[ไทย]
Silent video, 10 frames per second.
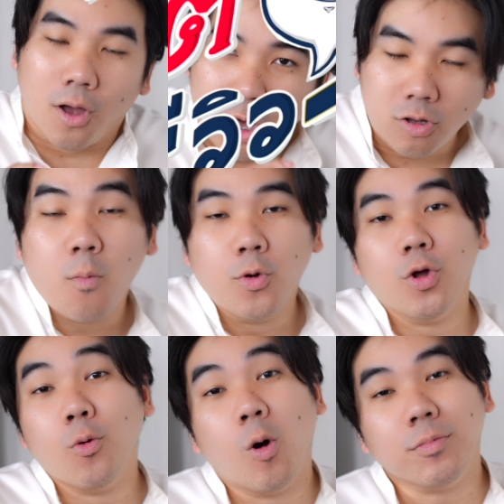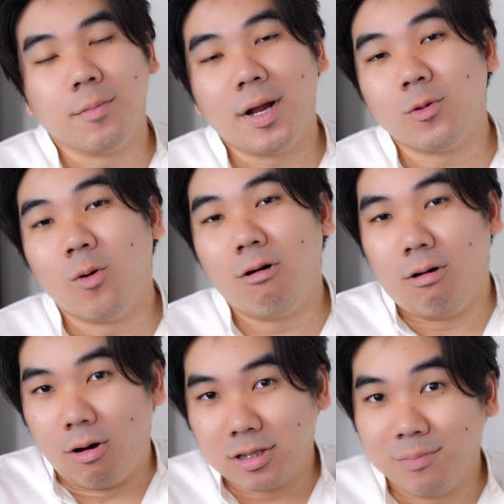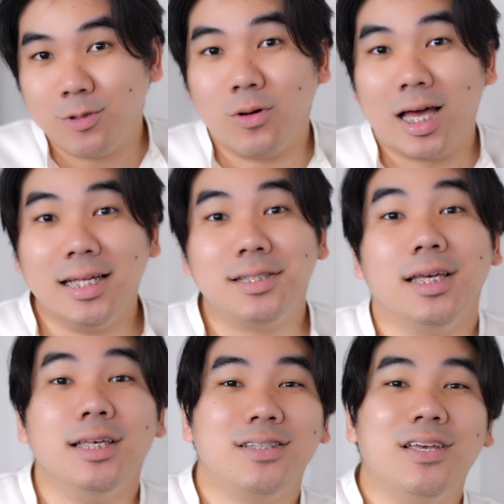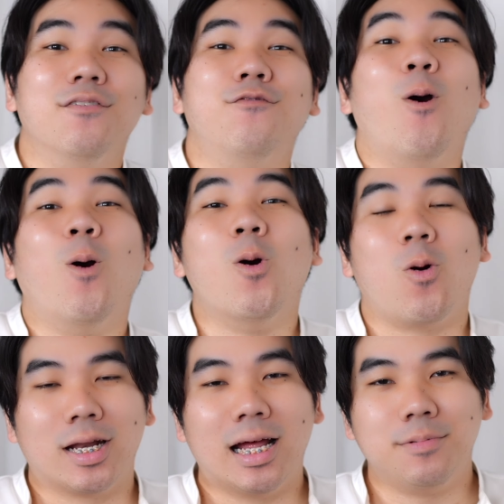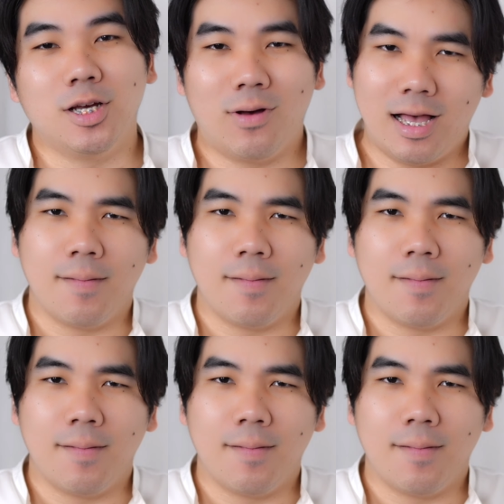ก็ข้อมูลโดยรวมสำหรับตัวของ Samsung Galaxy C Fold 6นะครับ เชื่อว่า